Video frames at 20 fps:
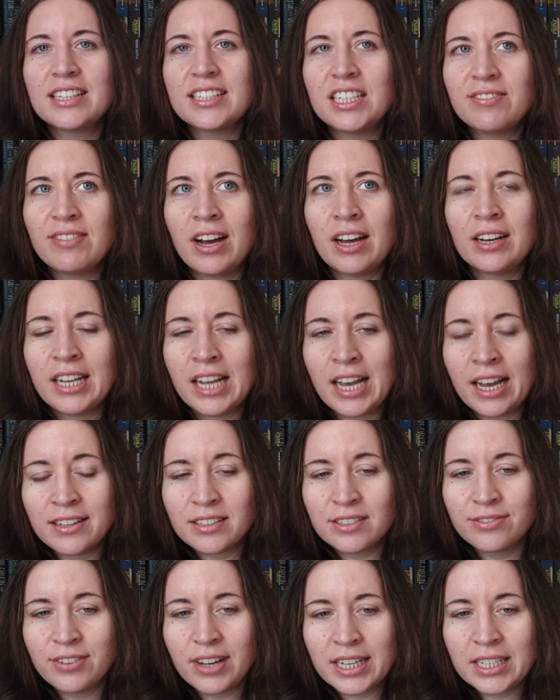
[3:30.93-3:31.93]
die waren
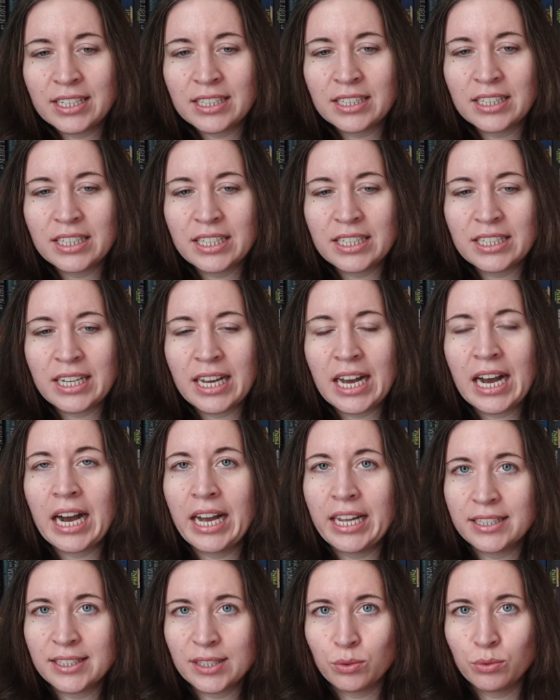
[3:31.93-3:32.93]
Erzfeinde in der
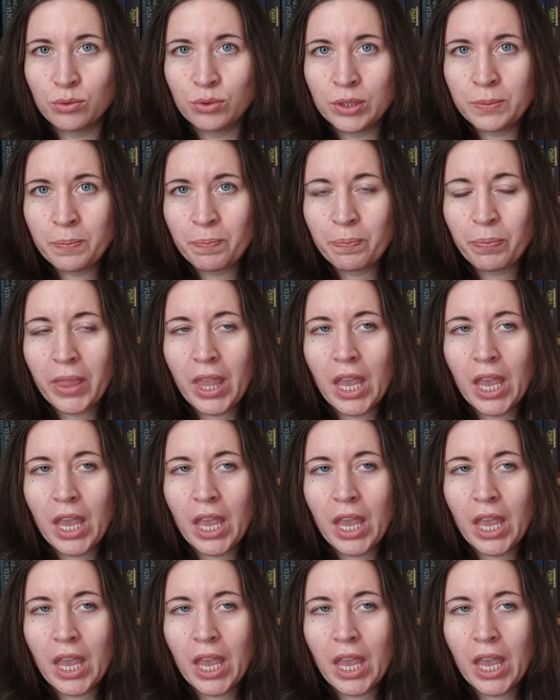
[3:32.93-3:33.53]
Highschool